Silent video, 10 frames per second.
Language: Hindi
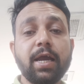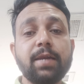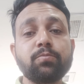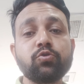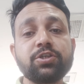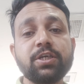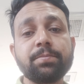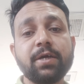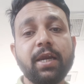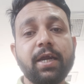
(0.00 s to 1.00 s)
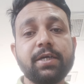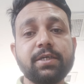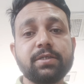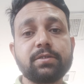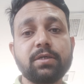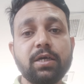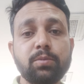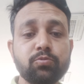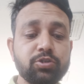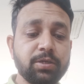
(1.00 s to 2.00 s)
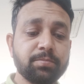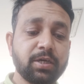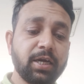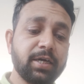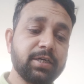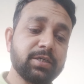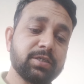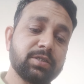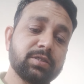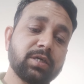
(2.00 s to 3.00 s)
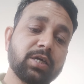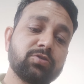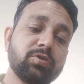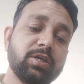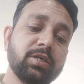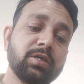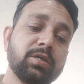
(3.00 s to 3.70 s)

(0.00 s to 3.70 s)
एलमिनियम क्लैडिंग एलमिनियम क्लैडिंग एक्चुअली